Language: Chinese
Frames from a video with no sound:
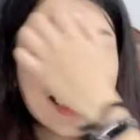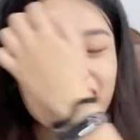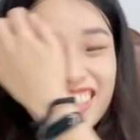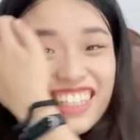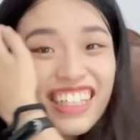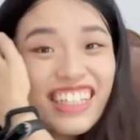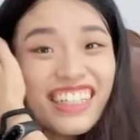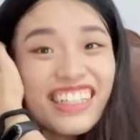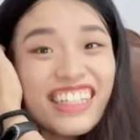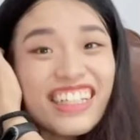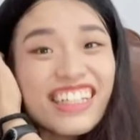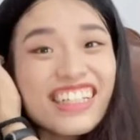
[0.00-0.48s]

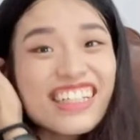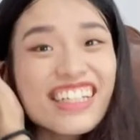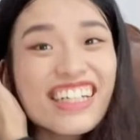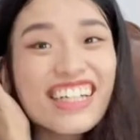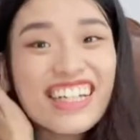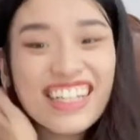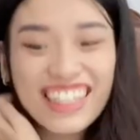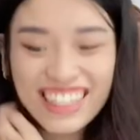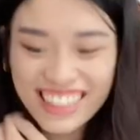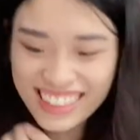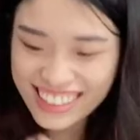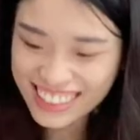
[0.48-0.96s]
真的可
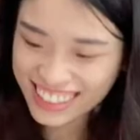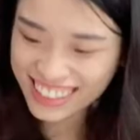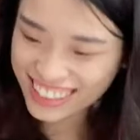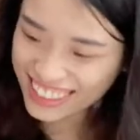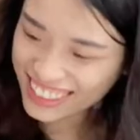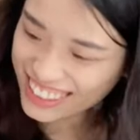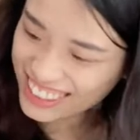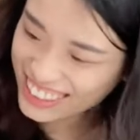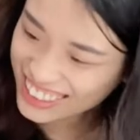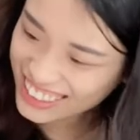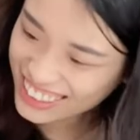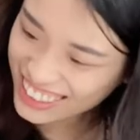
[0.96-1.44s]
以
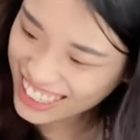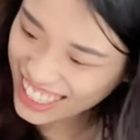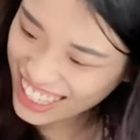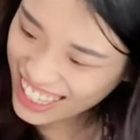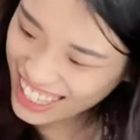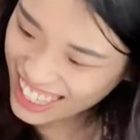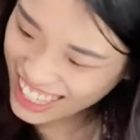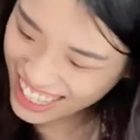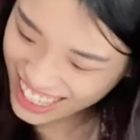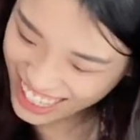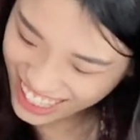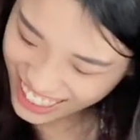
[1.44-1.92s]
吸
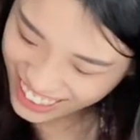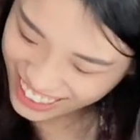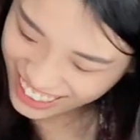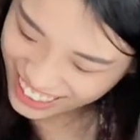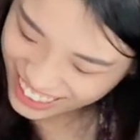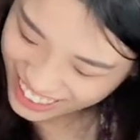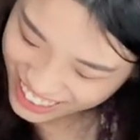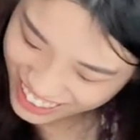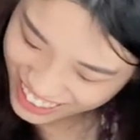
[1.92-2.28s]
耶！